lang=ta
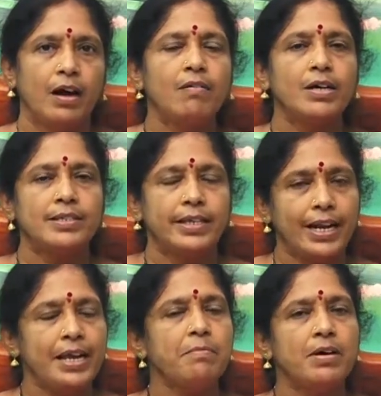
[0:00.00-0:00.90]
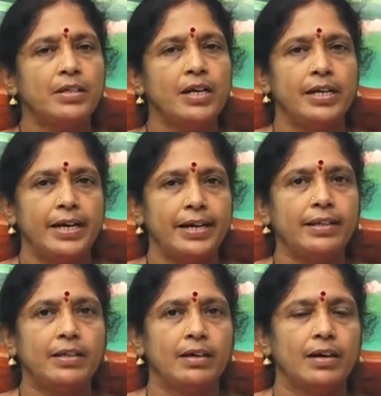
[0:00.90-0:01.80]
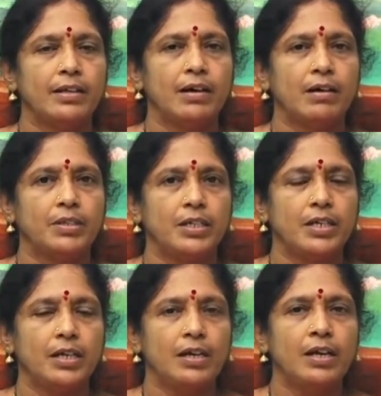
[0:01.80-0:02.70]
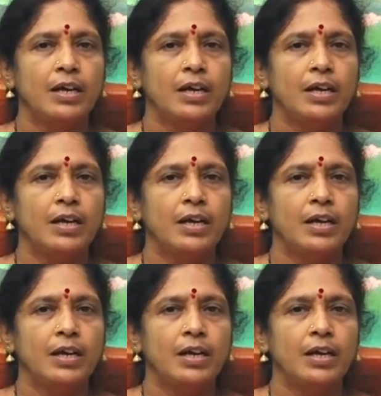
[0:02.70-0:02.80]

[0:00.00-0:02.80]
அவங்க சிலை மாதிரி நின்னதுனால தான் வந்துட்டு